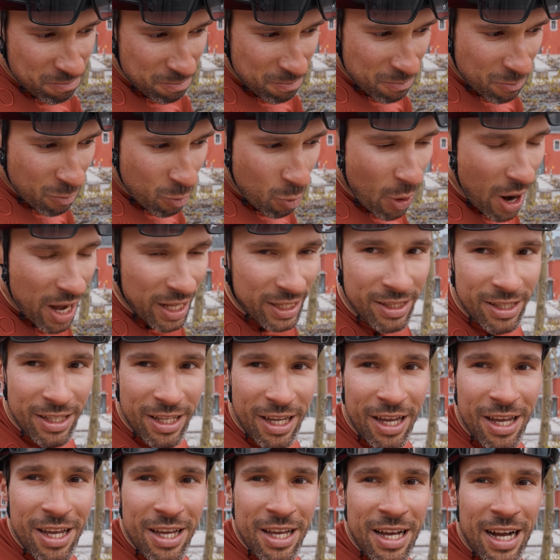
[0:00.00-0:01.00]

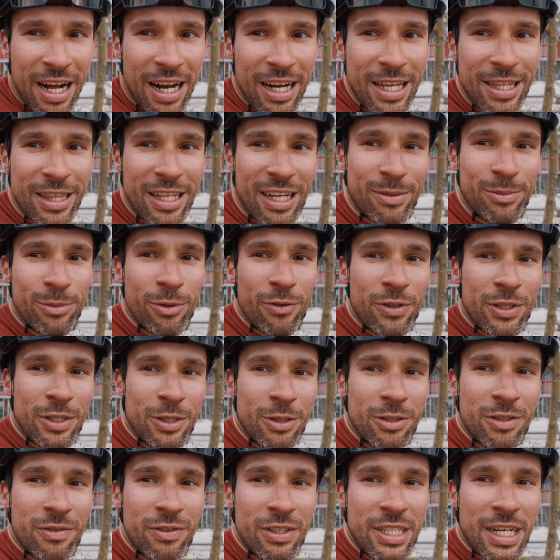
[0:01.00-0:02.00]
ładne, ale jednak mimo
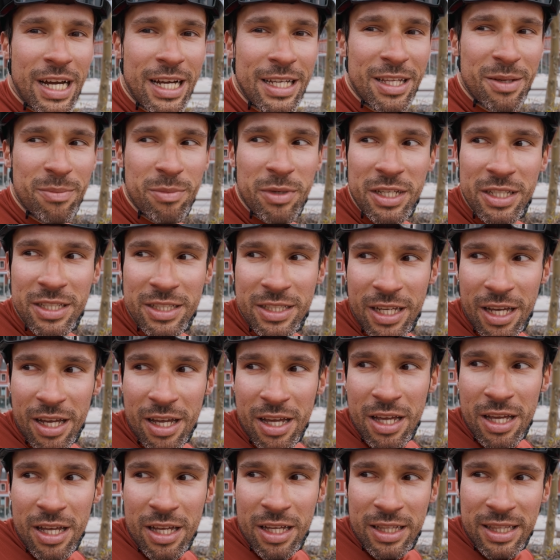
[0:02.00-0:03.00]
wszystko zwyczajne miejsce
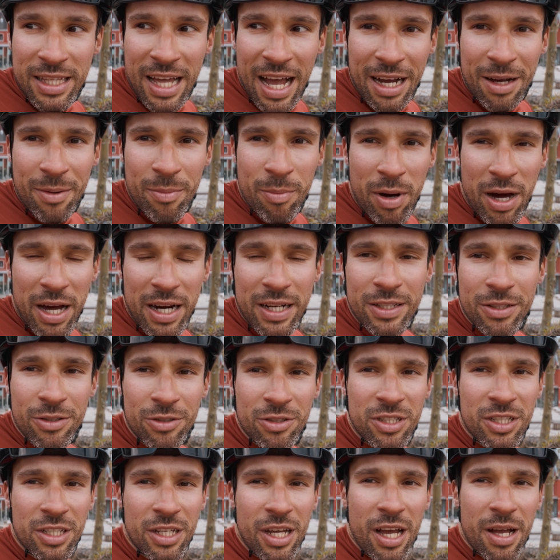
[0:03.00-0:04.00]
tak bardzo
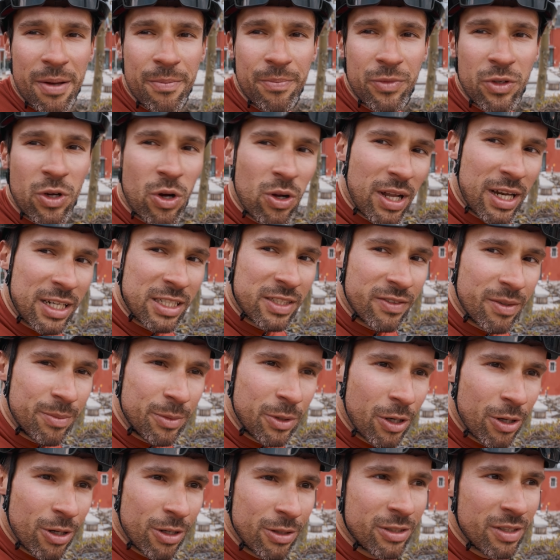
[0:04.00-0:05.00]
żyje kolarstwem.
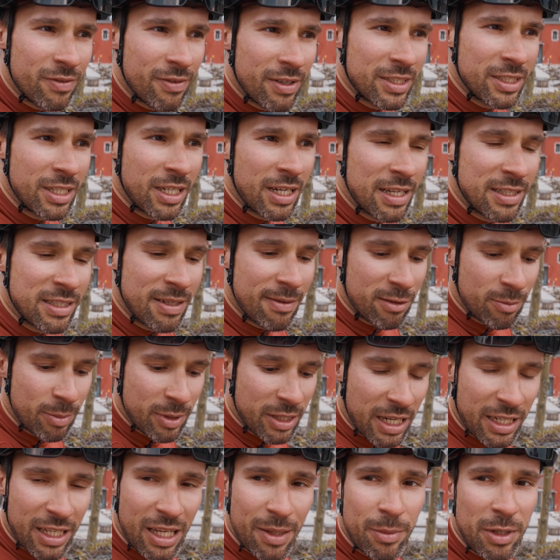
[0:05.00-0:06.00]
Gorąco Was zachęcam, żeby
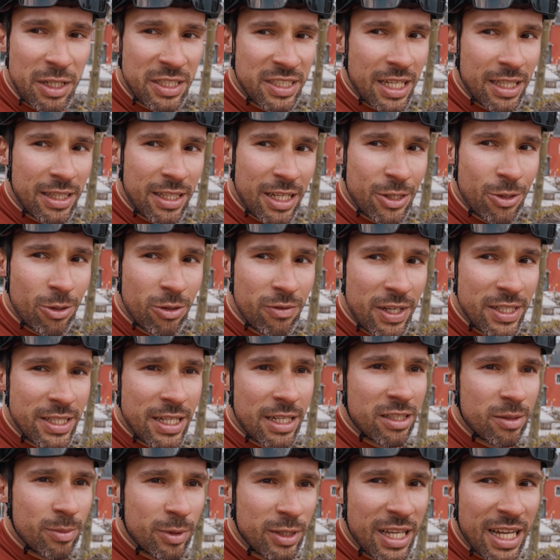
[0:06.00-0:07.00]
takie miejsca też
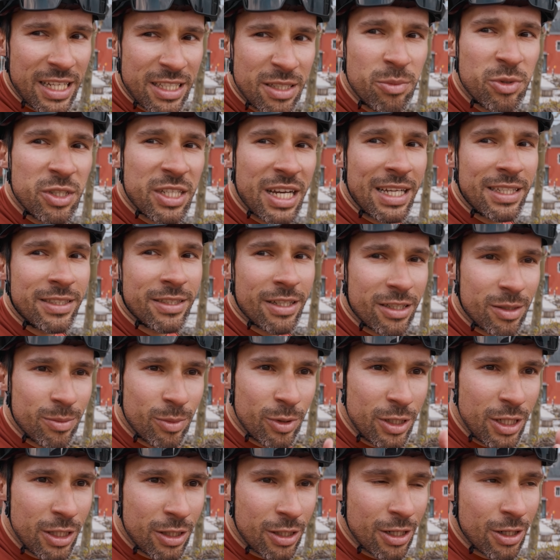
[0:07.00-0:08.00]
odwiedzać, żeby dać im szansę, żeby
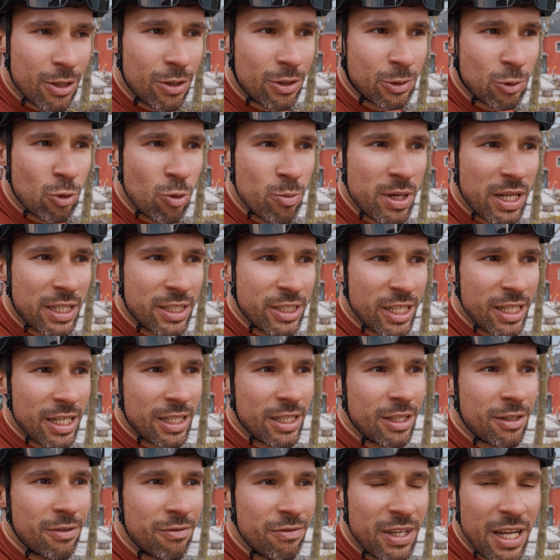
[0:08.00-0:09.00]
nie tylko skupiać się na
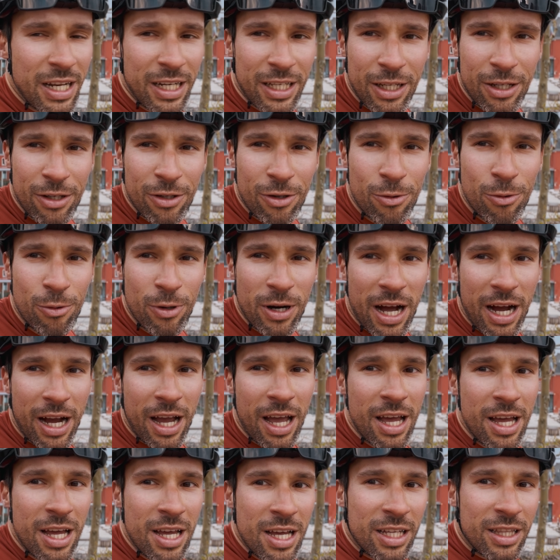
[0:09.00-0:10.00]
tych wielkich górach,
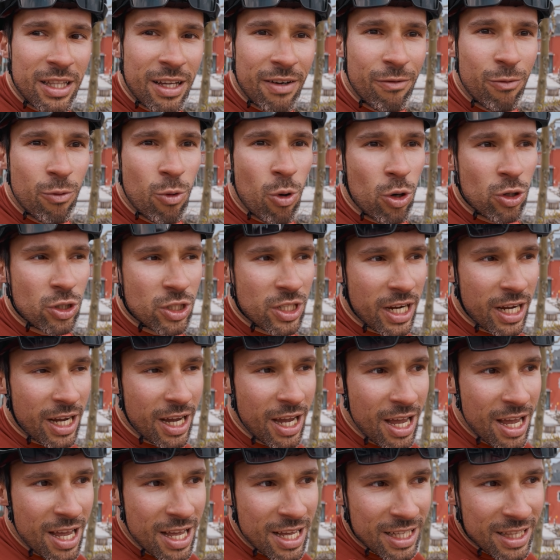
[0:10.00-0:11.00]
na Włoszech,
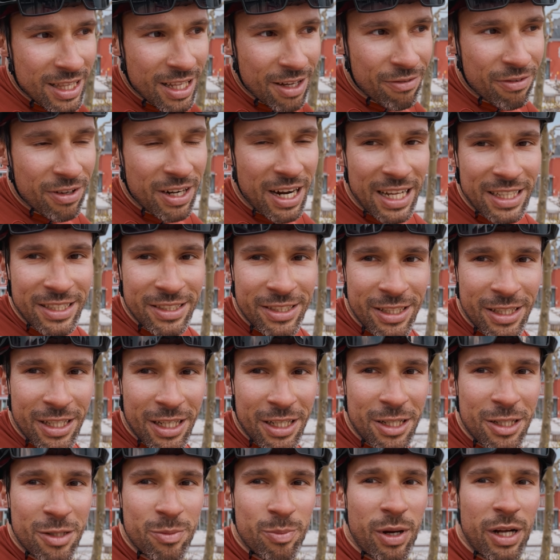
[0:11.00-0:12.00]
na Francji, na
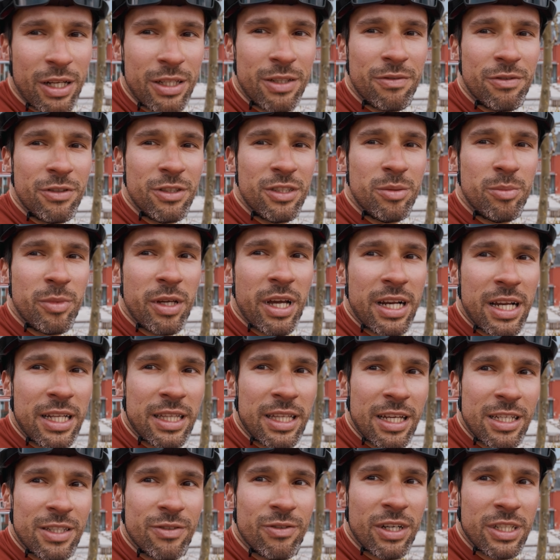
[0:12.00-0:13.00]
Hiszpanii w zimie, ale
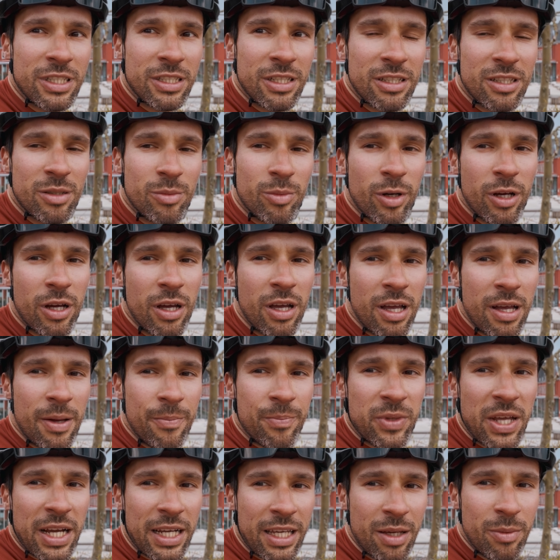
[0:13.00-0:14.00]
też właśnie, żeby
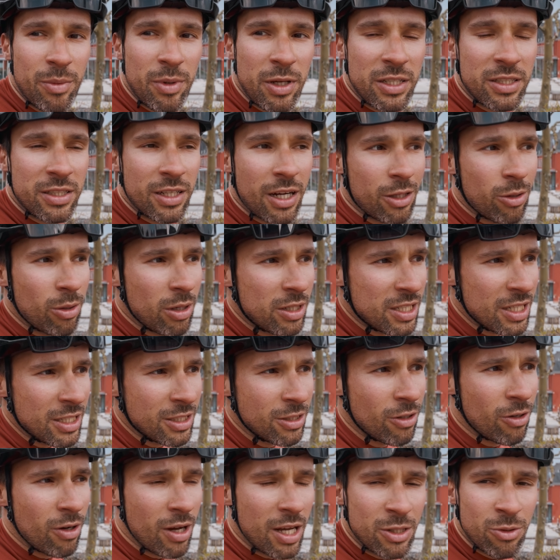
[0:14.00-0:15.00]
takie miejsca, które
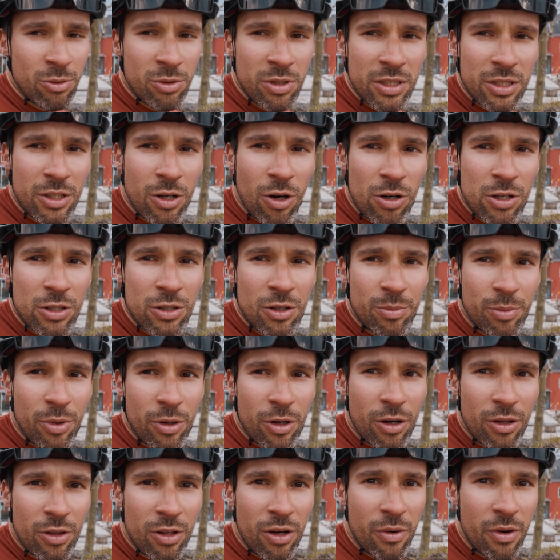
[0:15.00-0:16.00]
często kojarzą się z gorszą
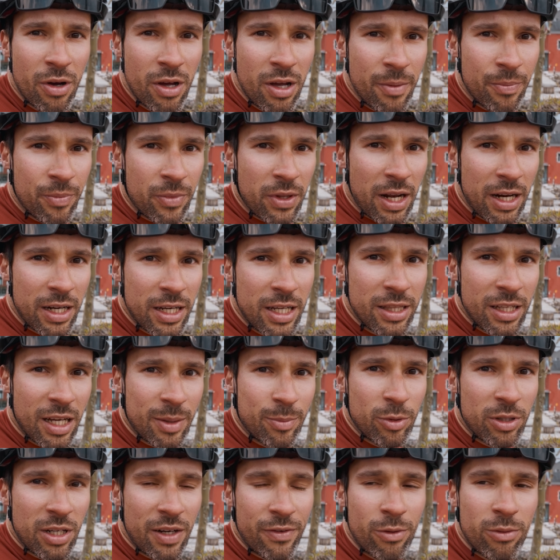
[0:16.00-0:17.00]
pogodą, ale jednak
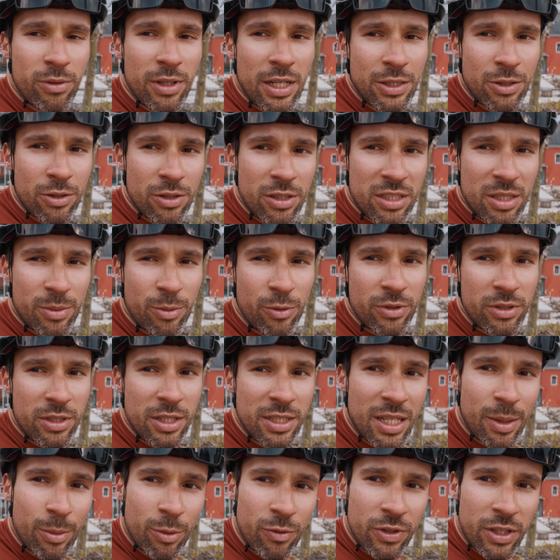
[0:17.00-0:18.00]
potrafią dać coś
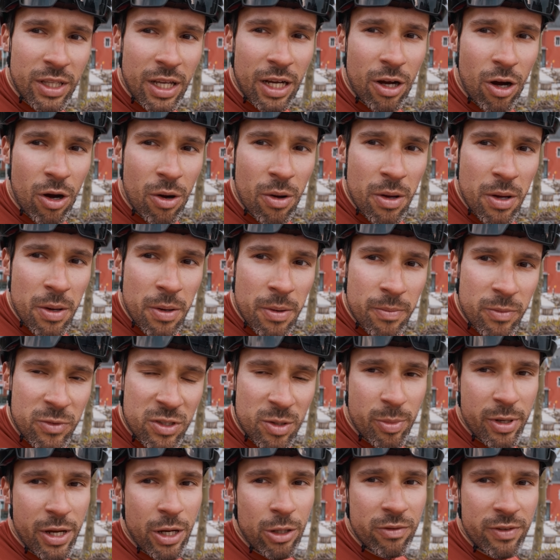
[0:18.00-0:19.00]
niesamowitego,
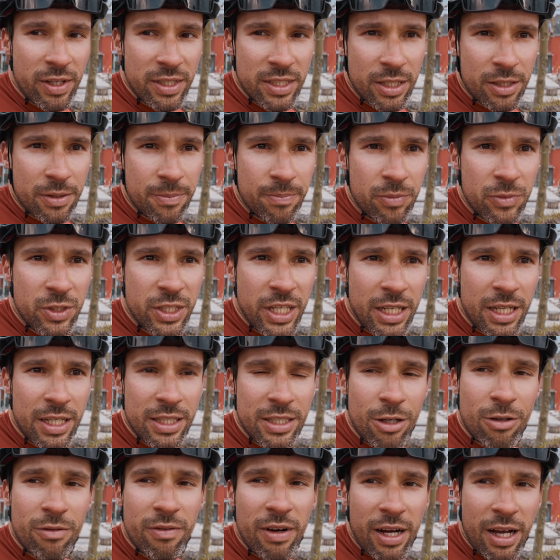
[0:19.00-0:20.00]
żeby je odwiedzać. Dzięki
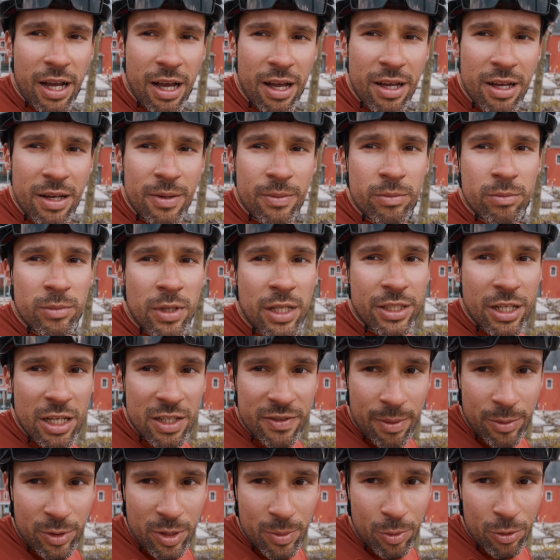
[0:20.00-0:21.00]
za uwagę, nadzieję, że
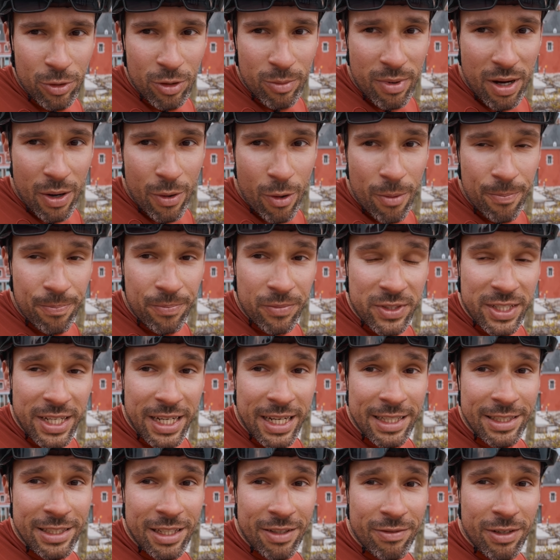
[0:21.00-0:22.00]
Wam się podobało.
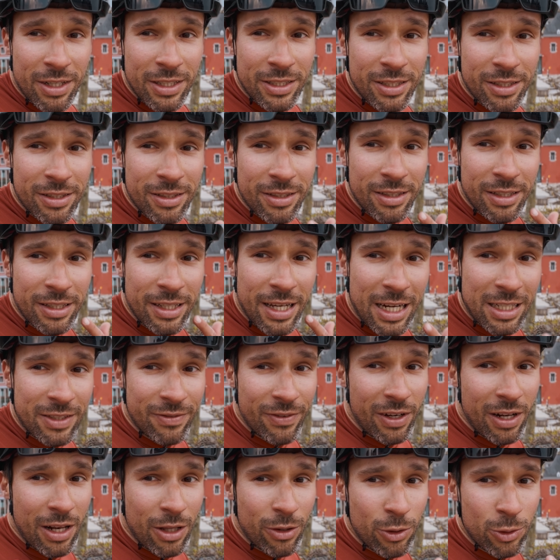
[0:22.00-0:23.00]
Zachęcam Was jak
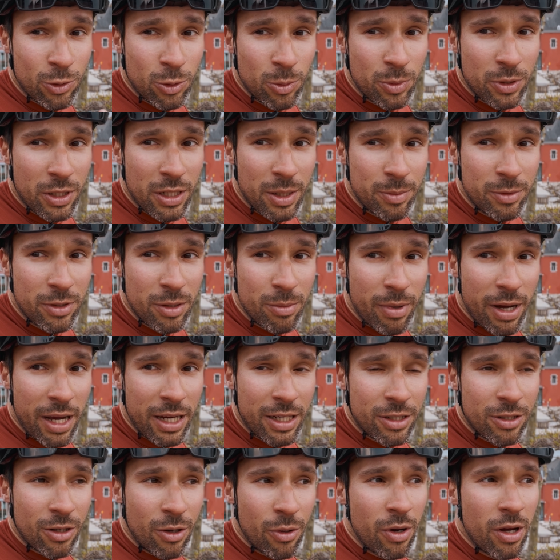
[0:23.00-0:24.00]
zwykle do subskrypcji Bike
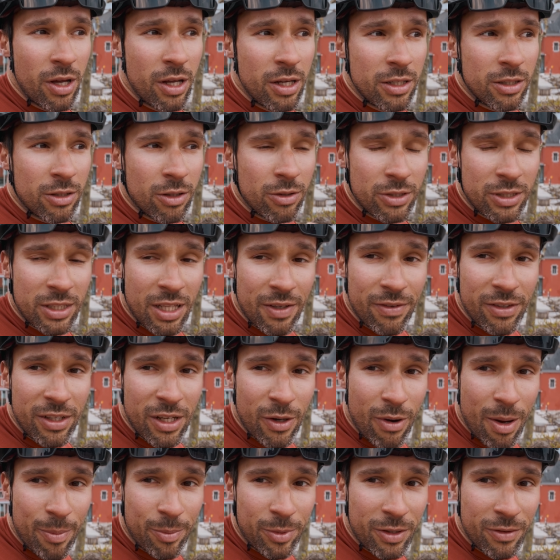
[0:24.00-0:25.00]
Show, do zostawienia
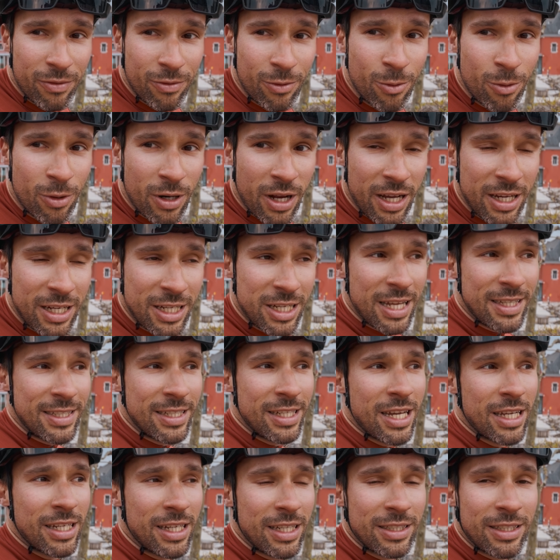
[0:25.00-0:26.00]
łapki w górę i
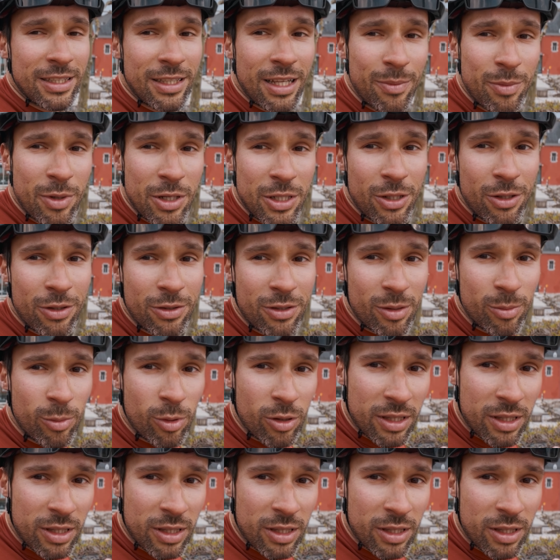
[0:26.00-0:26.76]
śledzenia nas na bieżąco, bo